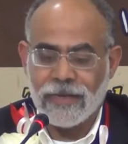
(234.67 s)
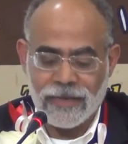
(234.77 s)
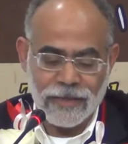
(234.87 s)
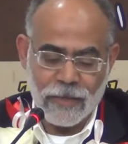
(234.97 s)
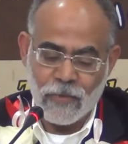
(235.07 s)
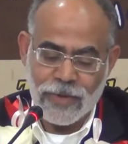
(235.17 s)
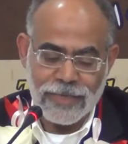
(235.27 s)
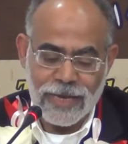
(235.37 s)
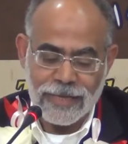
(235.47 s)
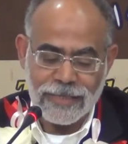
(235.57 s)
يسموها
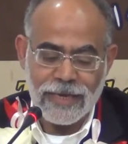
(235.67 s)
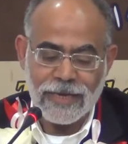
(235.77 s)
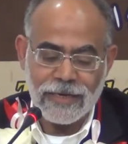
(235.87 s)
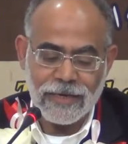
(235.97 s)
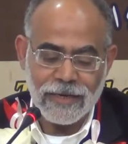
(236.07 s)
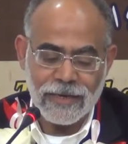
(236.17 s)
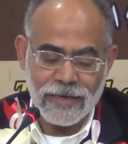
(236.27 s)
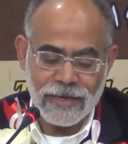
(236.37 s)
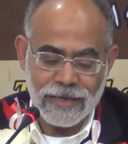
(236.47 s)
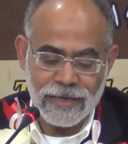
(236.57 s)
التغذية
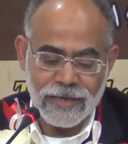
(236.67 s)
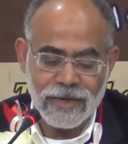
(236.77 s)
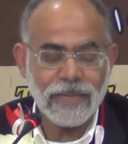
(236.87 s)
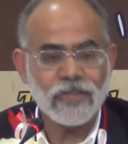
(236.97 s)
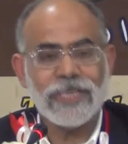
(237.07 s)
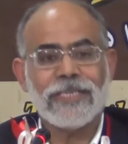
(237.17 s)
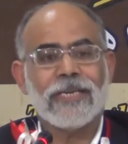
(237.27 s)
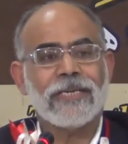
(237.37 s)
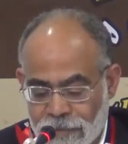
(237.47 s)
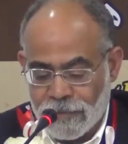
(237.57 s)
الرجعية